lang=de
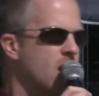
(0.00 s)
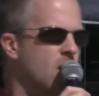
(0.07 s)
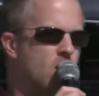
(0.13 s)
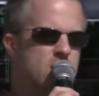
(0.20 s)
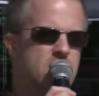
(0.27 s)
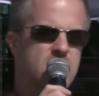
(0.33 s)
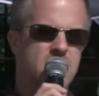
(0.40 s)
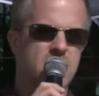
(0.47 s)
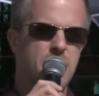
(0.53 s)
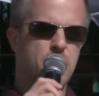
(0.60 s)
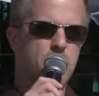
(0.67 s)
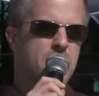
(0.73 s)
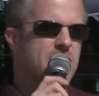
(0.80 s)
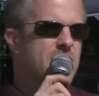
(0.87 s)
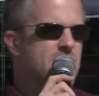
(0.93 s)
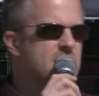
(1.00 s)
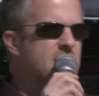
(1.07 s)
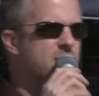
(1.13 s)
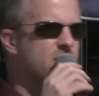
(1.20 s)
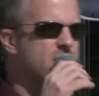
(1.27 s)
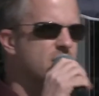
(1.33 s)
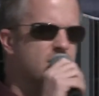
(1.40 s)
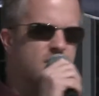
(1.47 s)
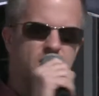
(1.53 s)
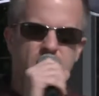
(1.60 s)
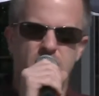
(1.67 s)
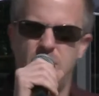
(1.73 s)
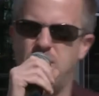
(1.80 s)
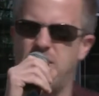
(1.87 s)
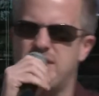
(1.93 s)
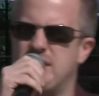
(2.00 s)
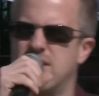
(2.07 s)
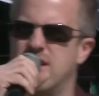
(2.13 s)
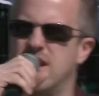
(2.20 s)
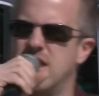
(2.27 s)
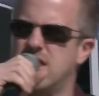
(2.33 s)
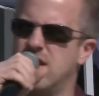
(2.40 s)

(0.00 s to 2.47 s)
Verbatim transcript: Und ich habe überlegt, ja, was, was erzähle